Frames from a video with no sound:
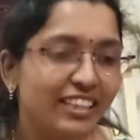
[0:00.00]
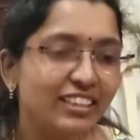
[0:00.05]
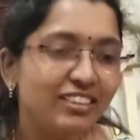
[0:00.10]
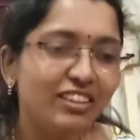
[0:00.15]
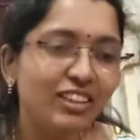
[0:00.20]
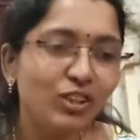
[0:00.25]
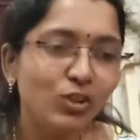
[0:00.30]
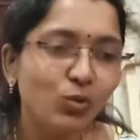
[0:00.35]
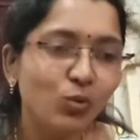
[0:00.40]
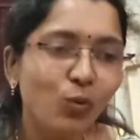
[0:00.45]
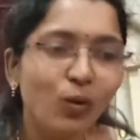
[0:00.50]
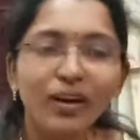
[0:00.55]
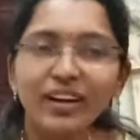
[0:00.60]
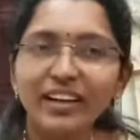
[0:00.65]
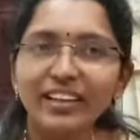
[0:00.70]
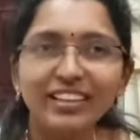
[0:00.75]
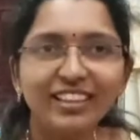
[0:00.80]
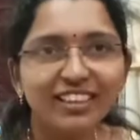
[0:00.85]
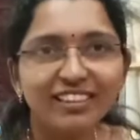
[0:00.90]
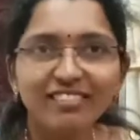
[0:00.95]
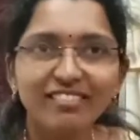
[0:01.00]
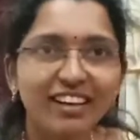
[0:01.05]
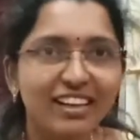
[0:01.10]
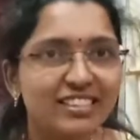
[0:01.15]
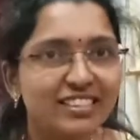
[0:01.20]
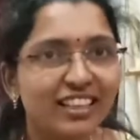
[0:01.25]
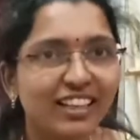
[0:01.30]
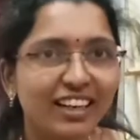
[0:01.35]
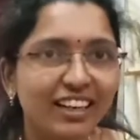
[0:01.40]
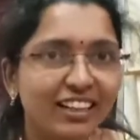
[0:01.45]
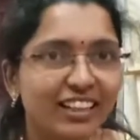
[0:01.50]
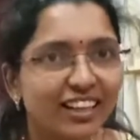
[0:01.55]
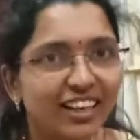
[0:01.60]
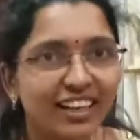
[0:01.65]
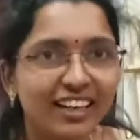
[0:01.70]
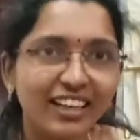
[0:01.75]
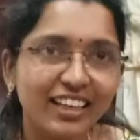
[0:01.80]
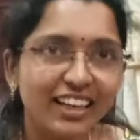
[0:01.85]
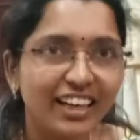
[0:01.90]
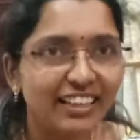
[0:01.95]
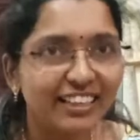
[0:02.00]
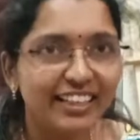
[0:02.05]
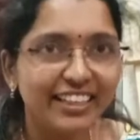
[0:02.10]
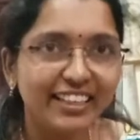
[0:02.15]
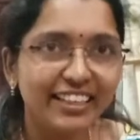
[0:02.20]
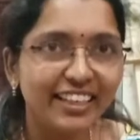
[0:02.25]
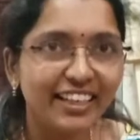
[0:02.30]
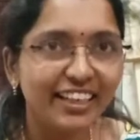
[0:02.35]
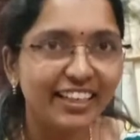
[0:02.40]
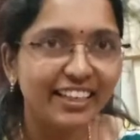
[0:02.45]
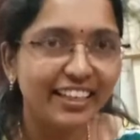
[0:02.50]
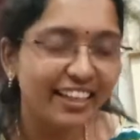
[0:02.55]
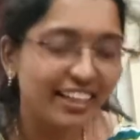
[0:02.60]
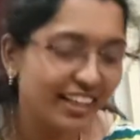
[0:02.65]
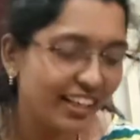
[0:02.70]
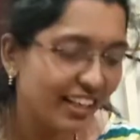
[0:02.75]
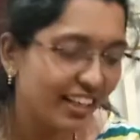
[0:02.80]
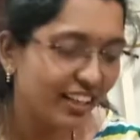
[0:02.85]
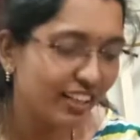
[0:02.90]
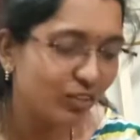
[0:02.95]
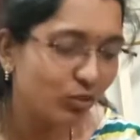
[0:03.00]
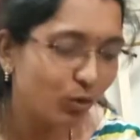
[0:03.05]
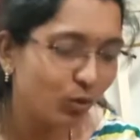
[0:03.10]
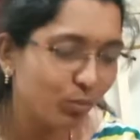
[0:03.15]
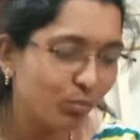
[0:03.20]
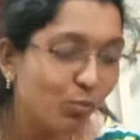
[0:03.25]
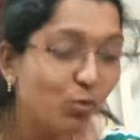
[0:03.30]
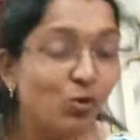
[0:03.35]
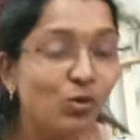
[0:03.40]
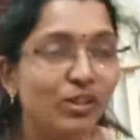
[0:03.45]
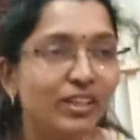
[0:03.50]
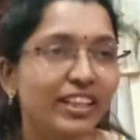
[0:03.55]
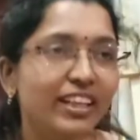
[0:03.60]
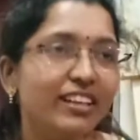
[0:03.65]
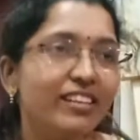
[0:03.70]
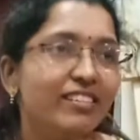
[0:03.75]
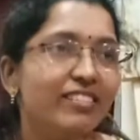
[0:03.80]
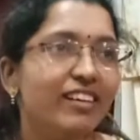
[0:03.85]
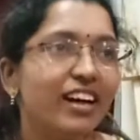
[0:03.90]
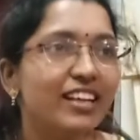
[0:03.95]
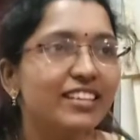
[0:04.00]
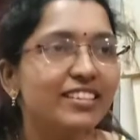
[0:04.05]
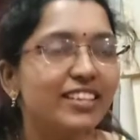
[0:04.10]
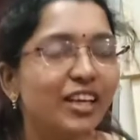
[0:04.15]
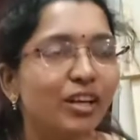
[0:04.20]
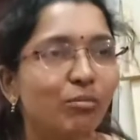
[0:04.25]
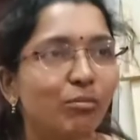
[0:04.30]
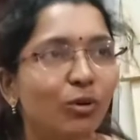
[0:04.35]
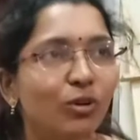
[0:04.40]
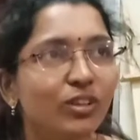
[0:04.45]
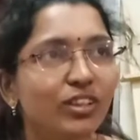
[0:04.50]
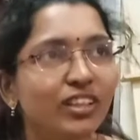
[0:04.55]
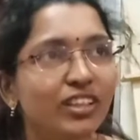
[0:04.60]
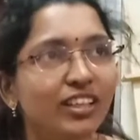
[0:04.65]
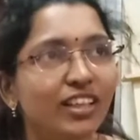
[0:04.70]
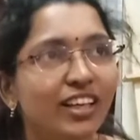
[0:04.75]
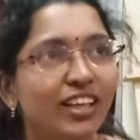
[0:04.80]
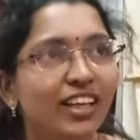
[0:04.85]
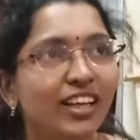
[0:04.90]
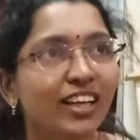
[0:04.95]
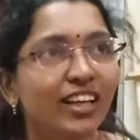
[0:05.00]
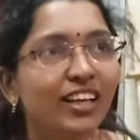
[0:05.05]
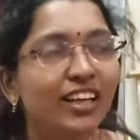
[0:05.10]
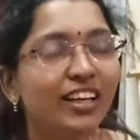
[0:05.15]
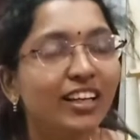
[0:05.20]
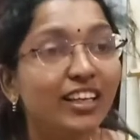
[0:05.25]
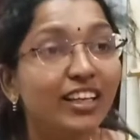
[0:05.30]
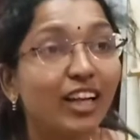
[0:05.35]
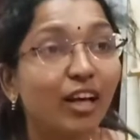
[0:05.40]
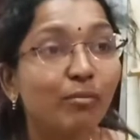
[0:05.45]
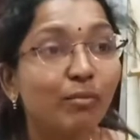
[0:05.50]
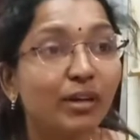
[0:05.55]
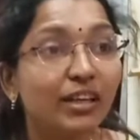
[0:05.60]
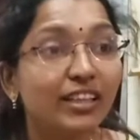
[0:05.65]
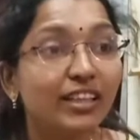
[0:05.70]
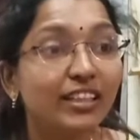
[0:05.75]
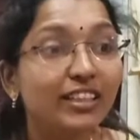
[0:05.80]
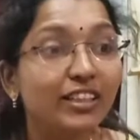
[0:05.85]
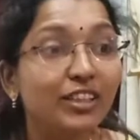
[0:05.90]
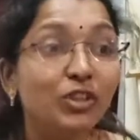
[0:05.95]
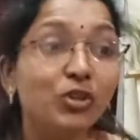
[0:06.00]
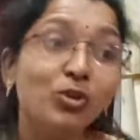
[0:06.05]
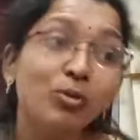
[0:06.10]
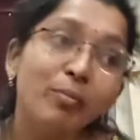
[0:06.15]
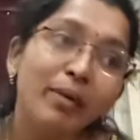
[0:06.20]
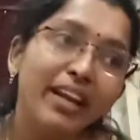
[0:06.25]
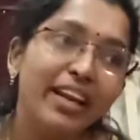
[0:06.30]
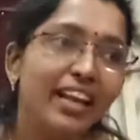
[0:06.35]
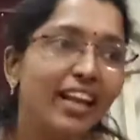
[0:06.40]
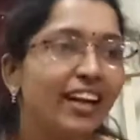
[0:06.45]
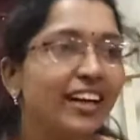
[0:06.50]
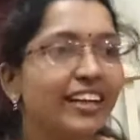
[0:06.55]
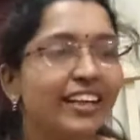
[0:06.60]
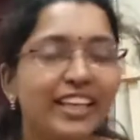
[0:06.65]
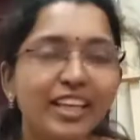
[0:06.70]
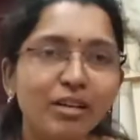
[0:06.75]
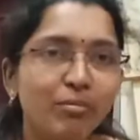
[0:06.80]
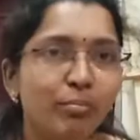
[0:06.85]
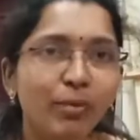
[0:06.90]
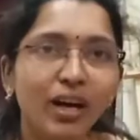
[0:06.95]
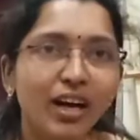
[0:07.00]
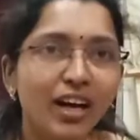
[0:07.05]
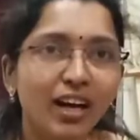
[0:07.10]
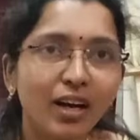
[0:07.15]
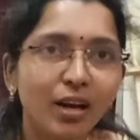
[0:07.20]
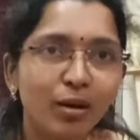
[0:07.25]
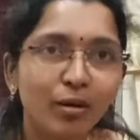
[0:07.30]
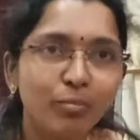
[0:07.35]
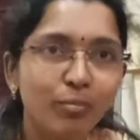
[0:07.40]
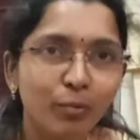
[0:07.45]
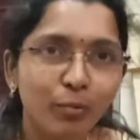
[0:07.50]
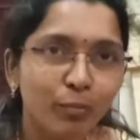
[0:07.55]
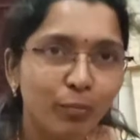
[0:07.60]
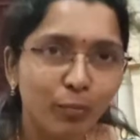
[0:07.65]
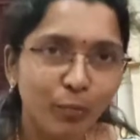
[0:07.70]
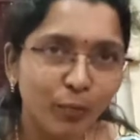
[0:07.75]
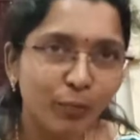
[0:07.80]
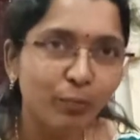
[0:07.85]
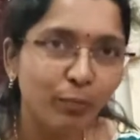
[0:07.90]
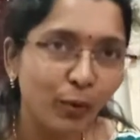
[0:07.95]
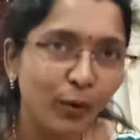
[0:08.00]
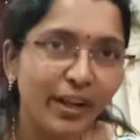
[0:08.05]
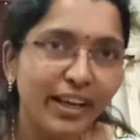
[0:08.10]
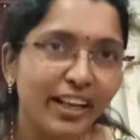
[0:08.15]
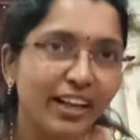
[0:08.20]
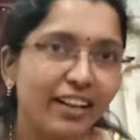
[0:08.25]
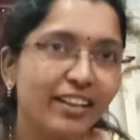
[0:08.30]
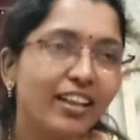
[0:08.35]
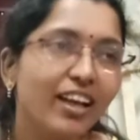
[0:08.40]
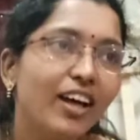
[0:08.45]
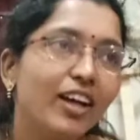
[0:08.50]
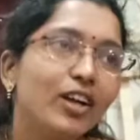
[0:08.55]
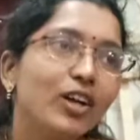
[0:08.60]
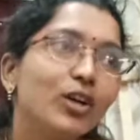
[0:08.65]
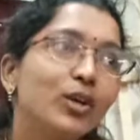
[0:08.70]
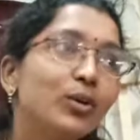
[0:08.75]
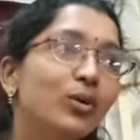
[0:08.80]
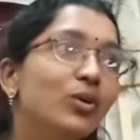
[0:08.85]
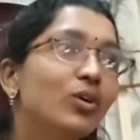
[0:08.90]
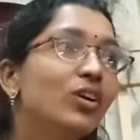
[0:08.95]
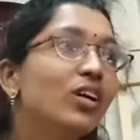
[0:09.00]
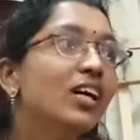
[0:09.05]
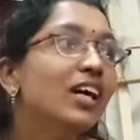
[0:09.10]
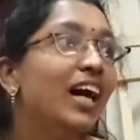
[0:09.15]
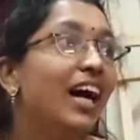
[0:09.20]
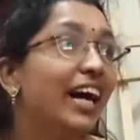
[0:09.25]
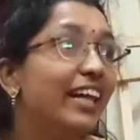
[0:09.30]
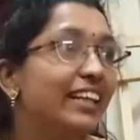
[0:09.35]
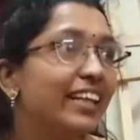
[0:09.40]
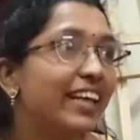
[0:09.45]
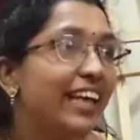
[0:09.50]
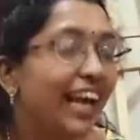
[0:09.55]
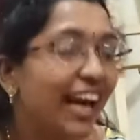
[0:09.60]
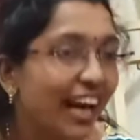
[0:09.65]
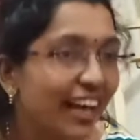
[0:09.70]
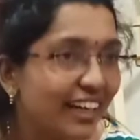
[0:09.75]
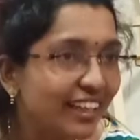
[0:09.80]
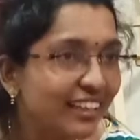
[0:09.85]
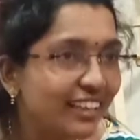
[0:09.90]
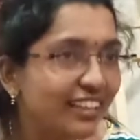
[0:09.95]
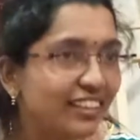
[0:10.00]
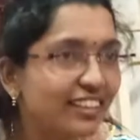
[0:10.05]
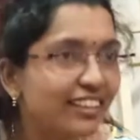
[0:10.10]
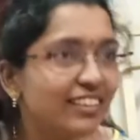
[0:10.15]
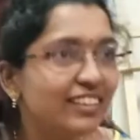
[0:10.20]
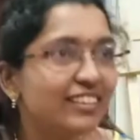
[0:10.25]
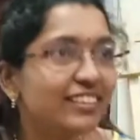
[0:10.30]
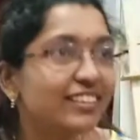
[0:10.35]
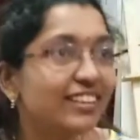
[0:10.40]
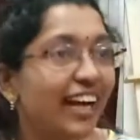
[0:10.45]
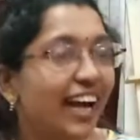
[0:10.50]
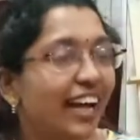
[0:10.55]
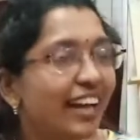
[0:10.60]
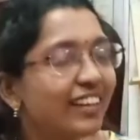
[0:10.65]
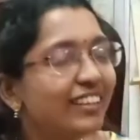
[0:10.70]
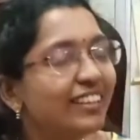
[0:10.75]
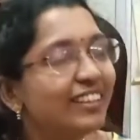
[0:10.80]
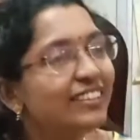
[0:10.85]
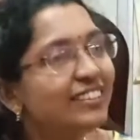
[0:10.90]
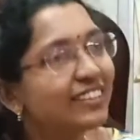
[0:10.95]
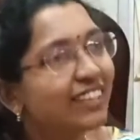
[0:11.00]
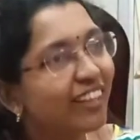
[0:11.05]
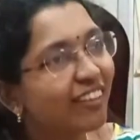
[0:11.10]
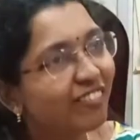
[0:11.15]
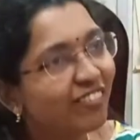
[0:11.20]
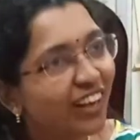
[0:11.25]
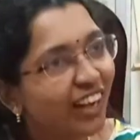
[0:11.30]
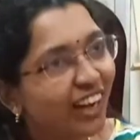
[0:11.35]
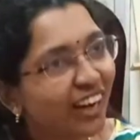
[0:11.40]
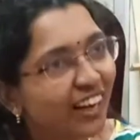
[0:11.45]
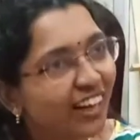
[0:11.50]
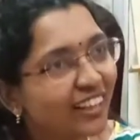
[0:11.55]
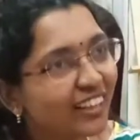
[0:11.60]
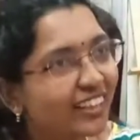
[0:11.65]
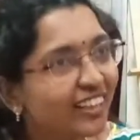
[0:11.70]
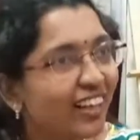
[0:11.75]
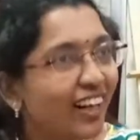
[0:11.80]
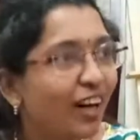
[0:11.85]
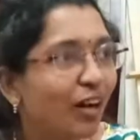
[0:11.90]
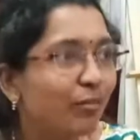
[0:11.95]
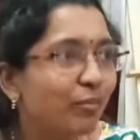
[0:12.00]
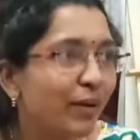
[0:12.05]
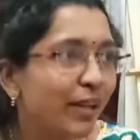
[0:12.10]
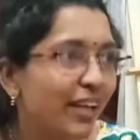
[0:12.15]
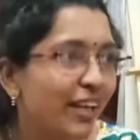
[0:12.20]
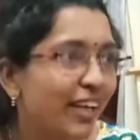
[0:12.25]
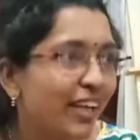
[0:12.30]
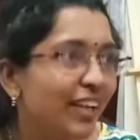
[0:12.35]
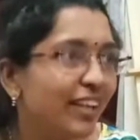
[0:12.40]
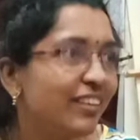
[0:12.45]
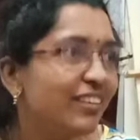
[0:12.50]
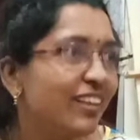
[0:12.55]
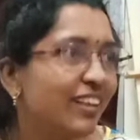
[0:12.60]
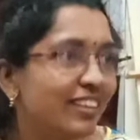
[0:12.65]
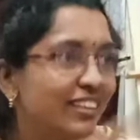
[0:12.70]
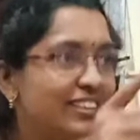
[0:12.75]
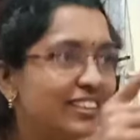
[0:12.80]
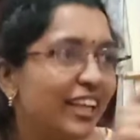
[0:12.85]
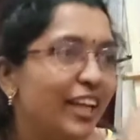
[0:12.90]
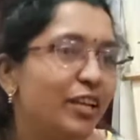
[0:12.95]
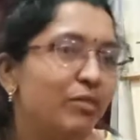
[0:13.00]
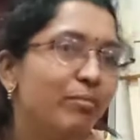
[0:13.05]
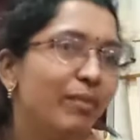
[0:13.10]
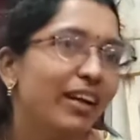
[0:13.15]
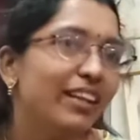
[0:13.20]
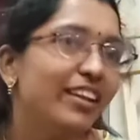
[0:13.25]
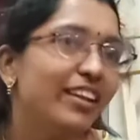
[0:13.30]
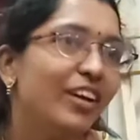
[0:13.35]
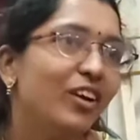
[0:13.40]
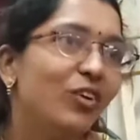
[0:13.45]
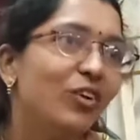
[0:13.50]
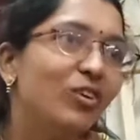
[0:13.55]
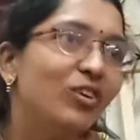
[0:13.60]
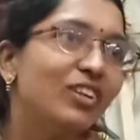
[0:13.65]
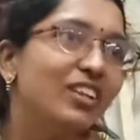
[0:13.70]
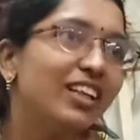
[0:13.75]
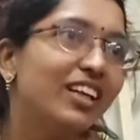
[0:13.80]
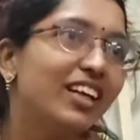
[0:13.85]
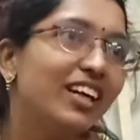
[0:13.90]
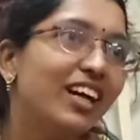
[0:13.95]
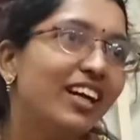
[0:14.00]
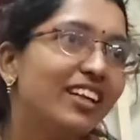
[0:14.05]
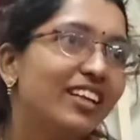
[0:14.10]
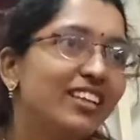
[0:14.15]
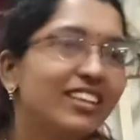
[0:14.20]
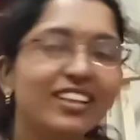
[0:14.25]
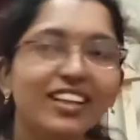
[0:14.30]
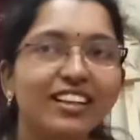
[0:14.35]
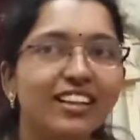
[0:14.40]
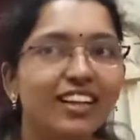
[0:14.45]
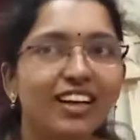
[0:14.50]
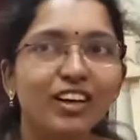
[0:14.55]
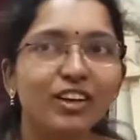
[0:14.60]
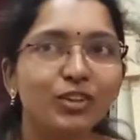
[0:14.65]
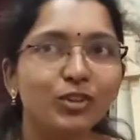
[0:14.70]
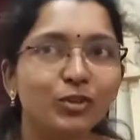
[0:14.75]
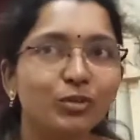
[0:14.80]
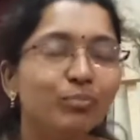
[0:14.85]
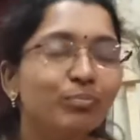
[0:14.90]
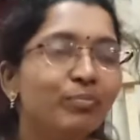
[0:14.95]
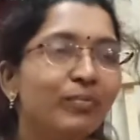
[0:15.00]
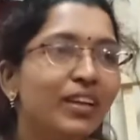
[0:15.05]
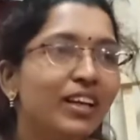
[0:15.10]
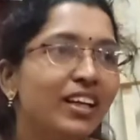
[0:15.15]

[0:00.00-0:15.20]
இது வந்து ஒரு தடவை வாசிக்கிறதுக்கான கதை இல்லை ஏன்னா ஒரு மூணு தடவை வாசிக்கும் போது நமக்கு இன்னுமே நல்லா டீப்பாக புரியறதா இருக்கட்டும் அந்த கேரக்டர் கேரக்டர்ஸை எவ்வளோ அழகாக அப்படி அந்த செயின் மாதிரி கொண்டு வந்திருக்காருங்கிறதாகட்டும்